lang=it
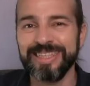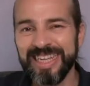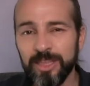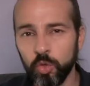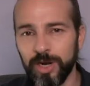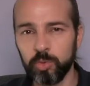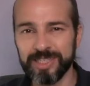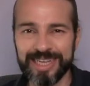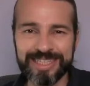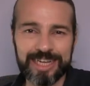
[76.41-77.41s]
Dentro la tua
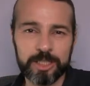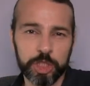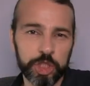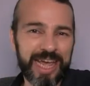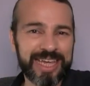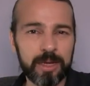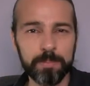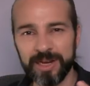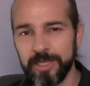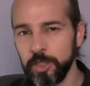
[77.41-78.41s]
stanza c'è il
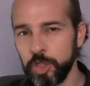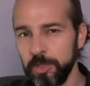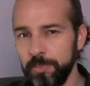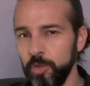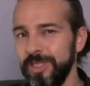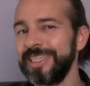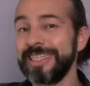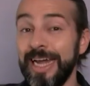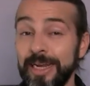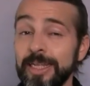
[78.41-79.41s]
principio di
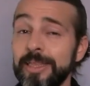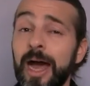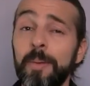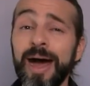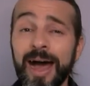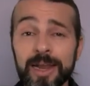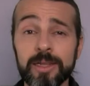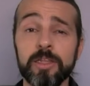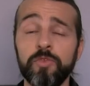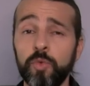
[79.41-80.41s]
sanità, ma
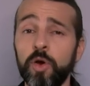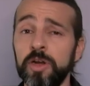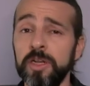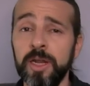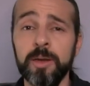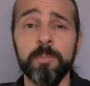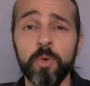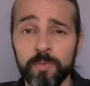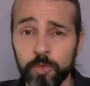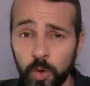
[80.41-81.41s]
al di fuori, nel
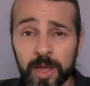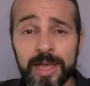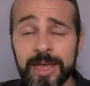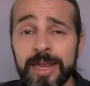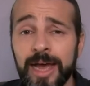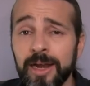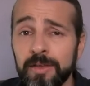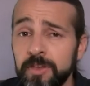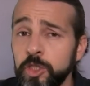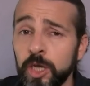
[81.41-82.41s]
mondo
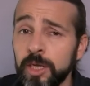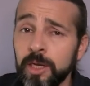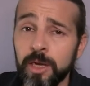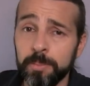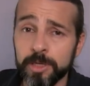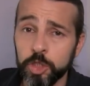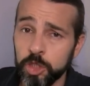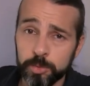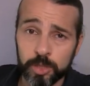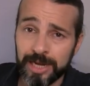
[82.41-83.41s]
reale, vige il
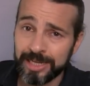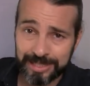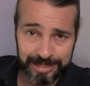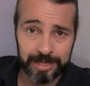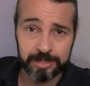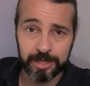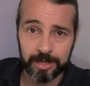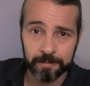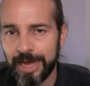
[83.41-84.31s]
principio dell'estetica.